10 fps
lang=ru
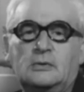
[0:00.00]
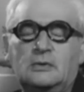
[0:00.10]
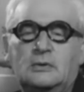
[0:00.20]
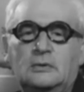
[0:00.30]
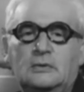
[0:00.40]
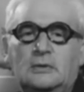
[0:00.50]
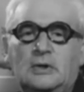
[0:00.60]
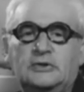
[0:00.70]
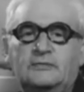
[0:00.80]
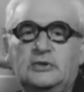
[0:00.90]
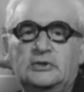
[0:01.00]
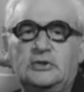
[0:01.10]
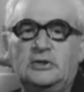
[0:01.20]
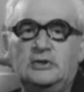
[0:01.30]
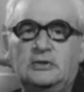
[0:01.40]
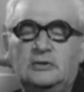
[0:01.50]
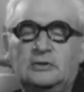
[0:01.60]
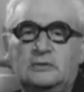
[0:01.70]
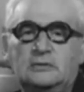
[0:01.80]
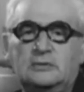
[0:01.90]
э, от внедрения
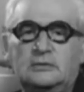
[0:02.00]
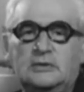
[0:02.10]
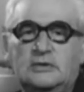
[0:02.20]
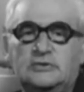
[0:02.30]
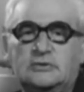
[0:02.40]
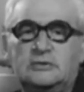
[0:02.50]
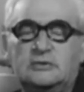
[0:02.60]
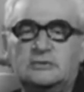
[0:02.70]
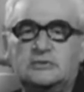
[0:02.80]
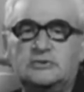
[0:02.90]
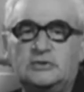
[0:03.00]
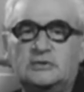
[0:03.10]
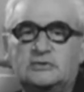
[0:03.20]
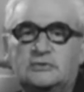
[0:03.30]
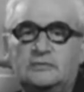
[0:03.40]
э, этих средств